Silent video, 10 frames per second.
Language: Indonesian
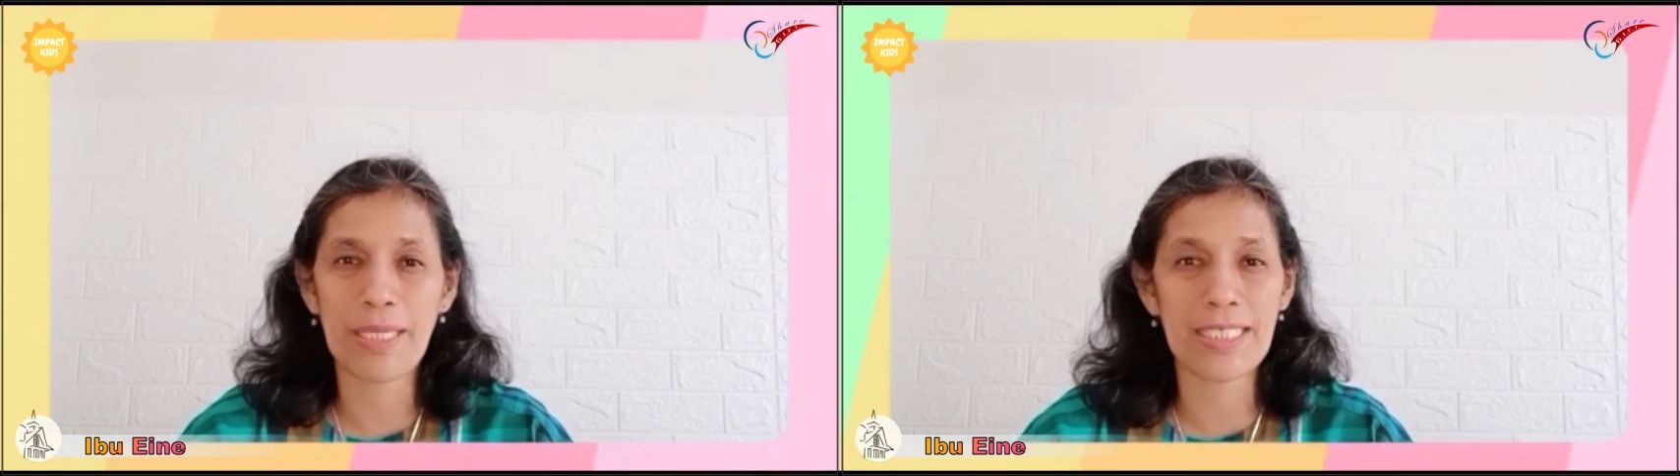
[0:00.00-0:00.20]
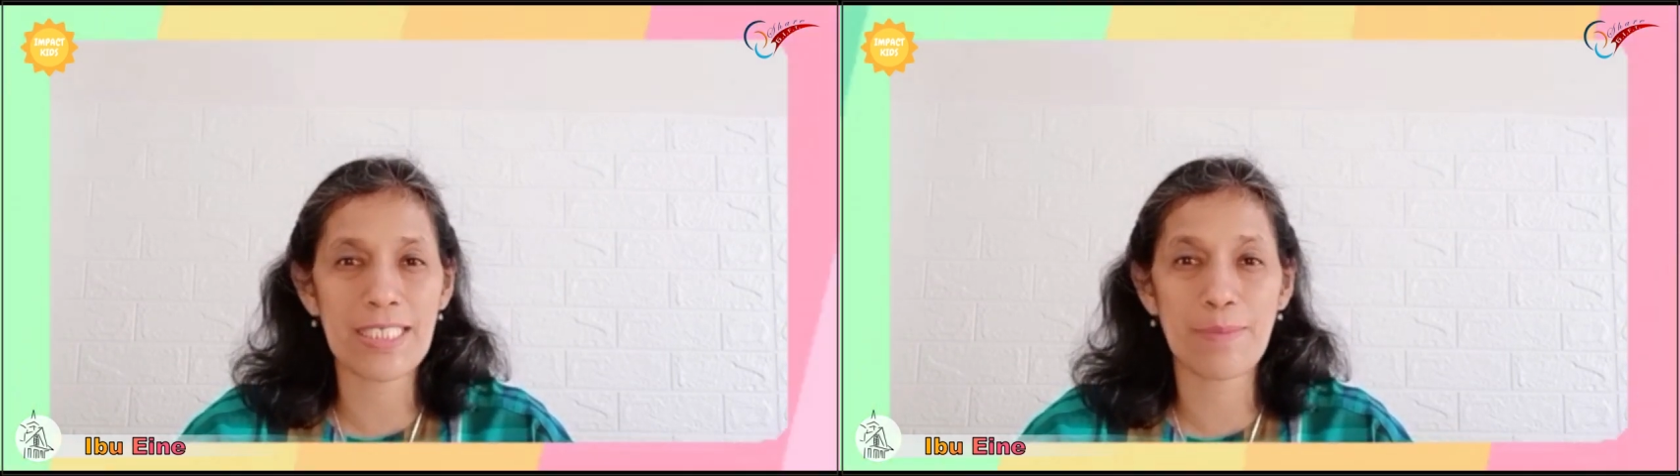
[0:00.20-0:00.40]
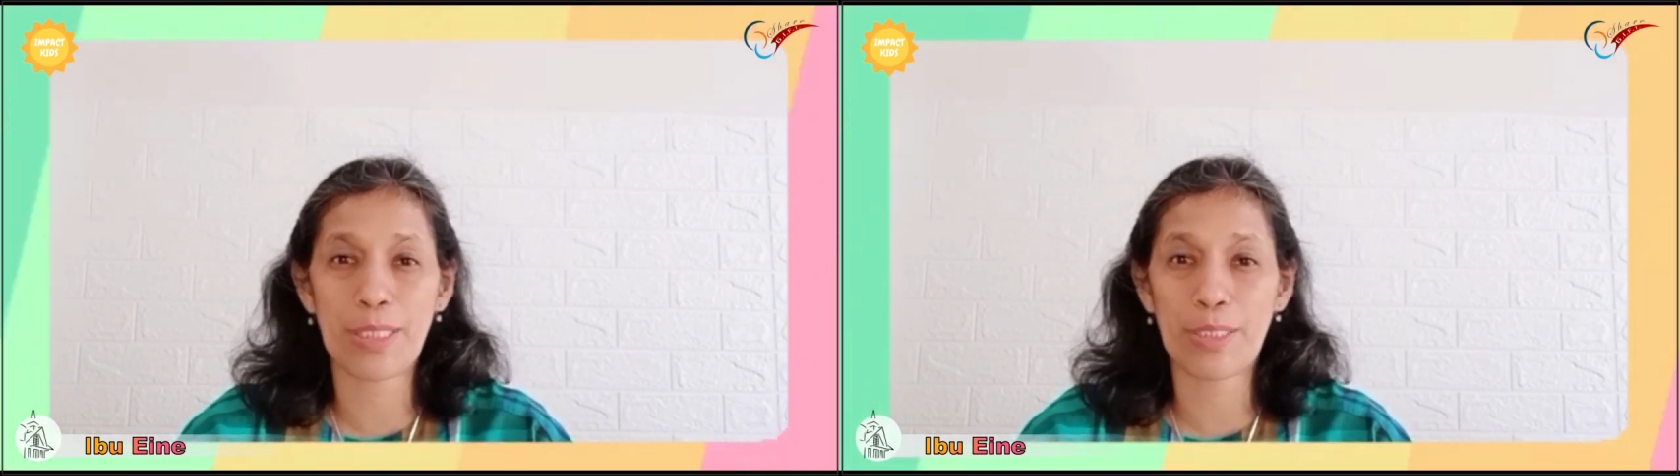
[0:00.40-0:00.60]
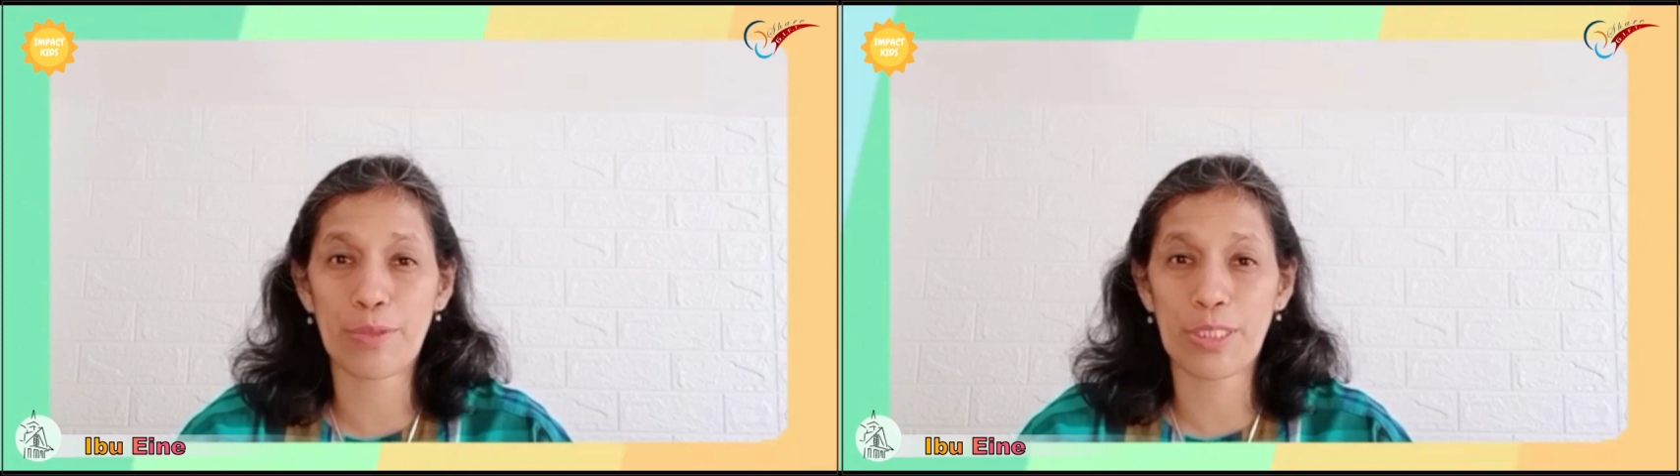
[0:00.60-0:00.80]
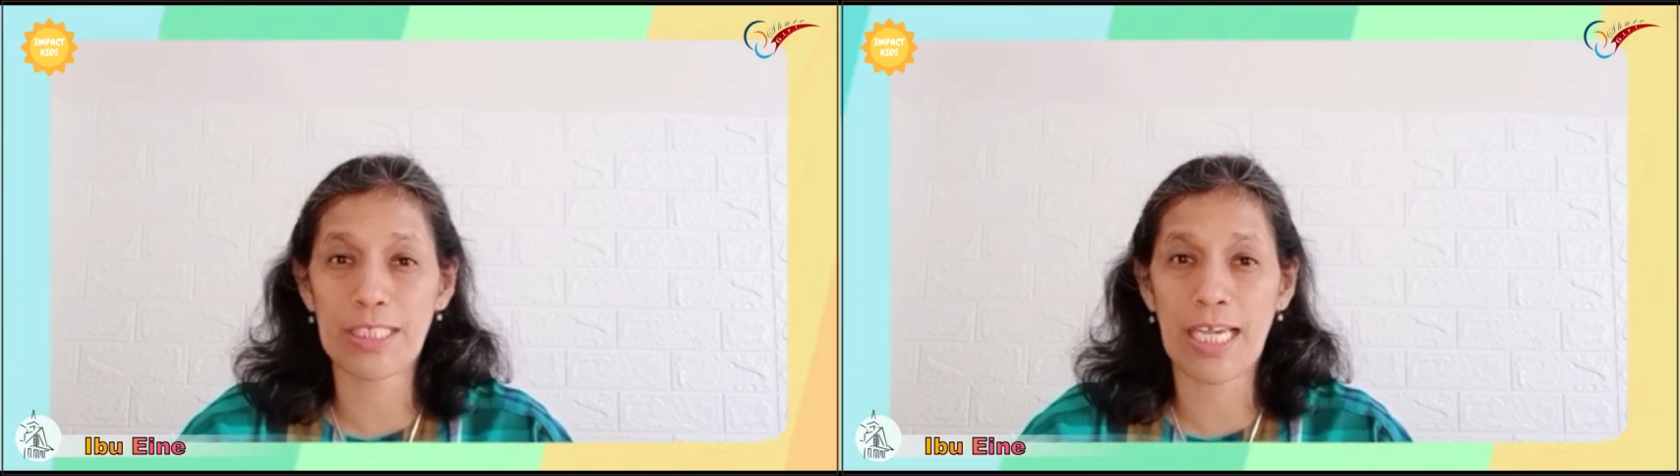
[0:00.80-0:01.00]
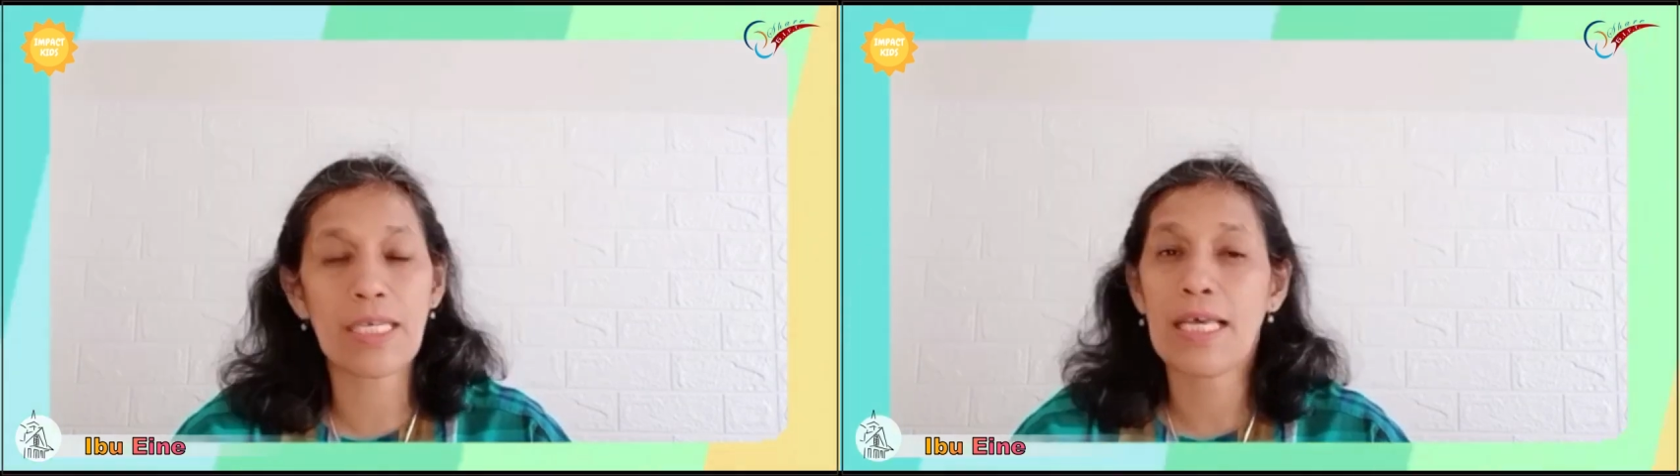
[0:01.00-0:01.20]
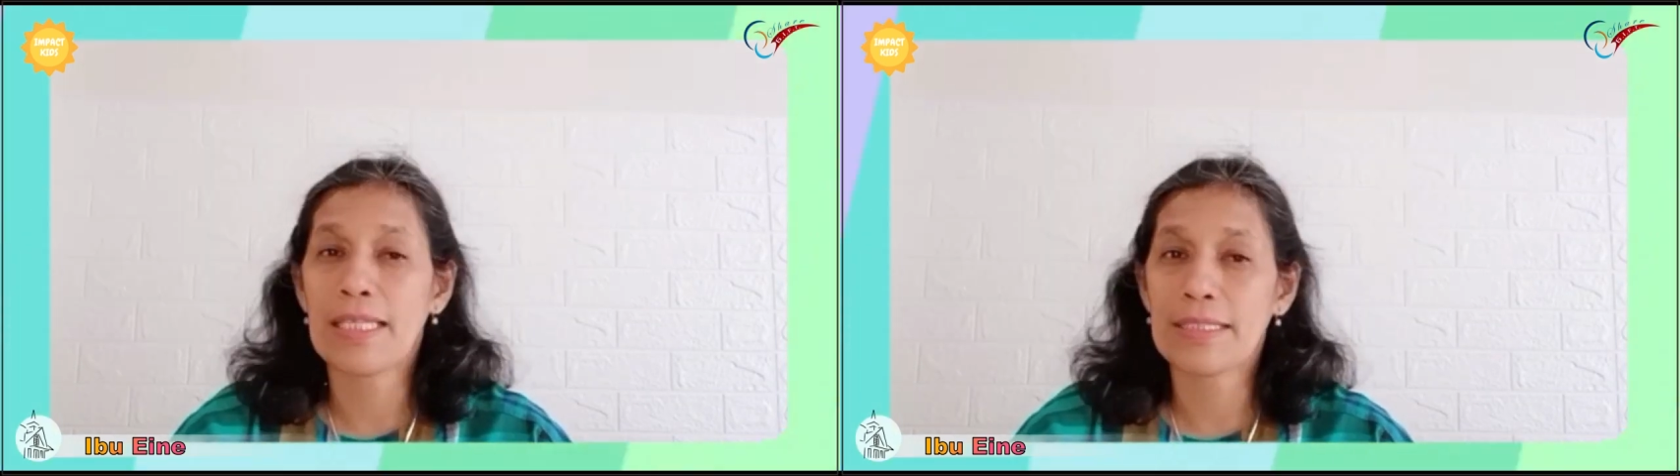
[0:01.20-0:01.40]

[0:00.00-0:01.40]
Impact Kids berikutnya.